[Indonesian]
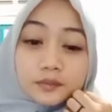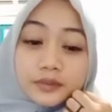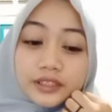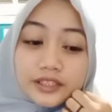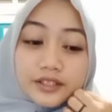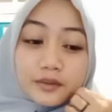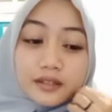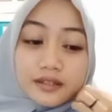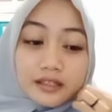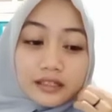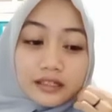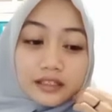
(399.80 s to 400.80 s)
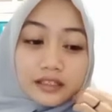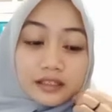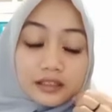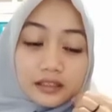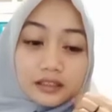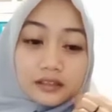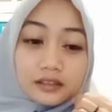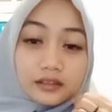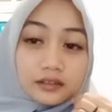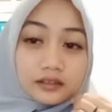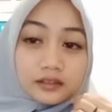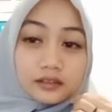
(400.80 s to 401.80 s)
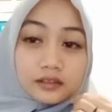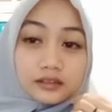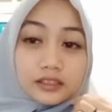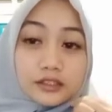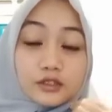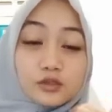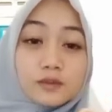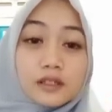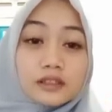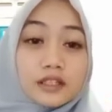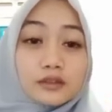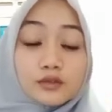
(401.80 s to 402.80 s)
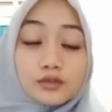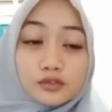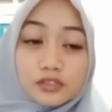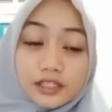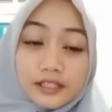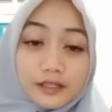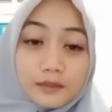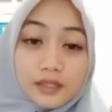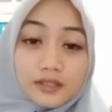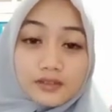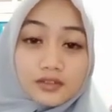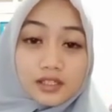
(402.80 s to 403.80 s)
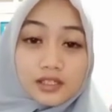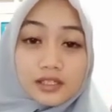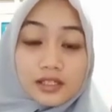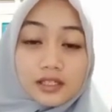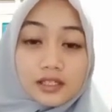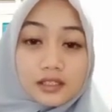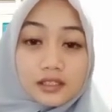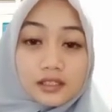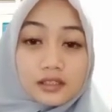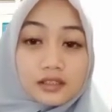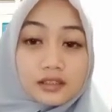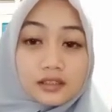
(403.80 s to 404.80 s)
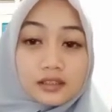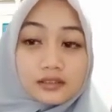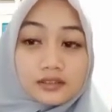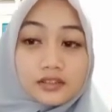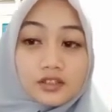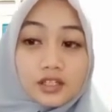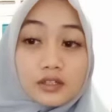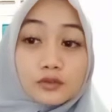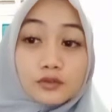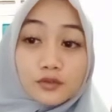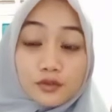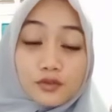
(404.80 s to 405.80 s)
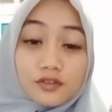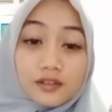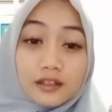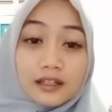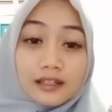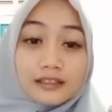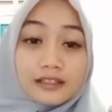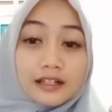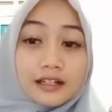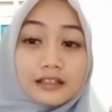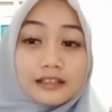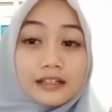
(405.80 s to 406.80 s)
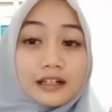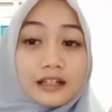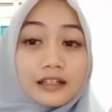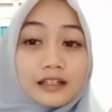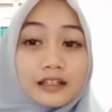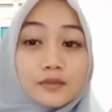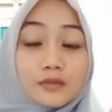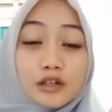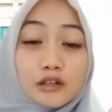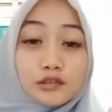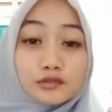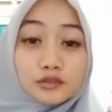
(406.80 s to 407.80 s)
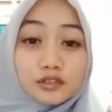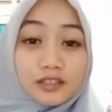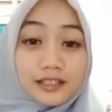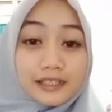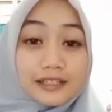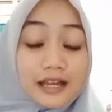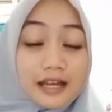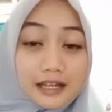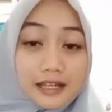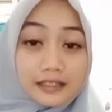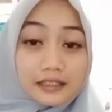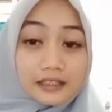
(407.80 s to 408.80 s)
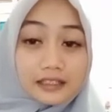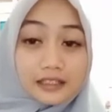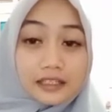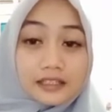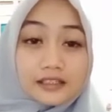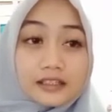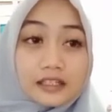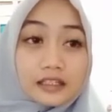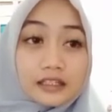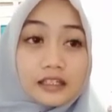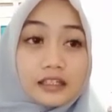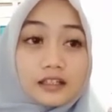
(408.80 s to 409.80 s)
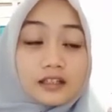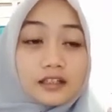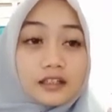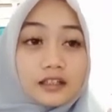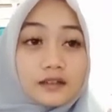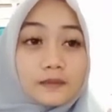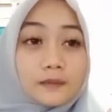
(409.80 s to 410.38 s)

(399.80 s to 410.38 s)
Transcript: pada zaman sekarang ini, tari jubata itu sudah dikemas secara secara khusus dengan gerakan-gerakan yang mengandung unsur keindahan. Jadi, uh,